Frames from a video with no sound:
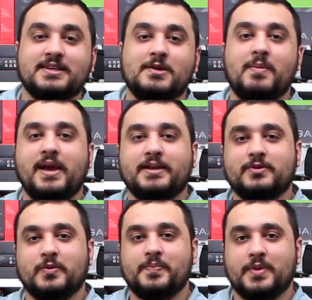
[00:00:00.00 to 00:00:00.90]

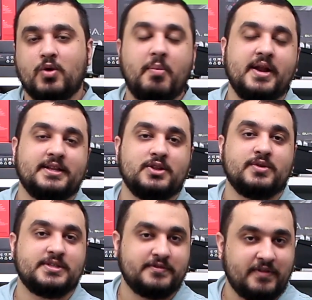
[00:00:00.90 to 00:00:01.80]
segmento o abnt
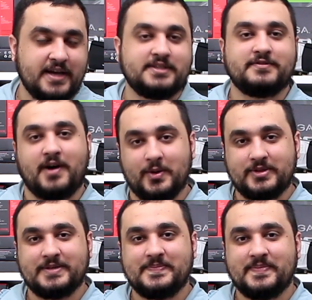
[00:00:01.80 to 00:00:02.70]
2 faz
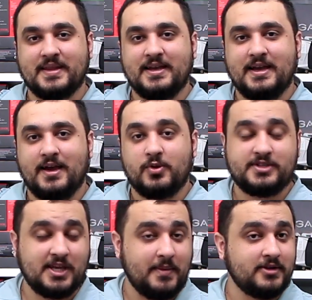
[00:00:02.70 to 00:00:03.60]
falta. No
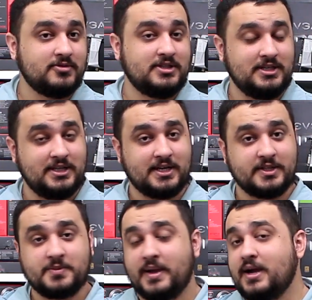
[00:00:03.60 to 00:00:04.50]
segmento de
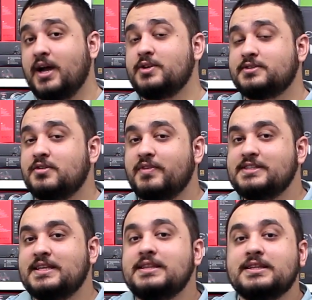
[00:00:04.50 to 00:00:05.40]
teclados mecânicos,
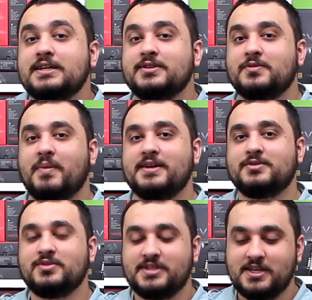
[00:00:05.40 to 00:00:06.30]
talvez nem tanto, mas
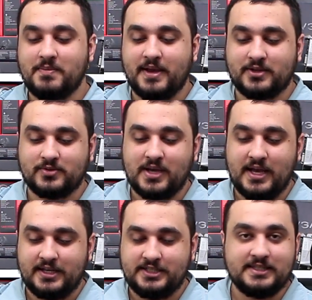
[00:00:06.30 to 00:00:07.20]
no segmento
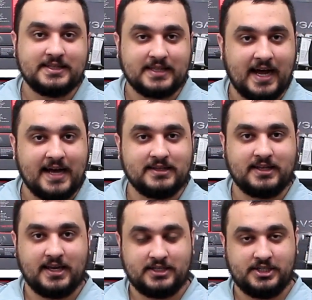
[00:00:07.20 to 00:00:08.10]
de entrada,
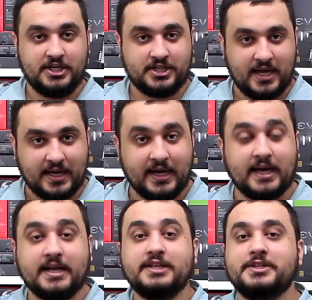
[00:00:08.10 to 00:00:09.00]
que atinge a
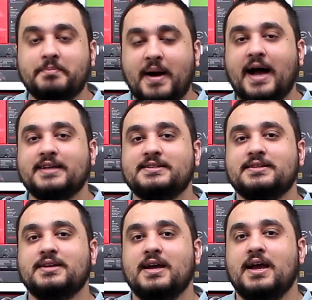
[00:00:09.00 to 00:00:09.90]
grande massa,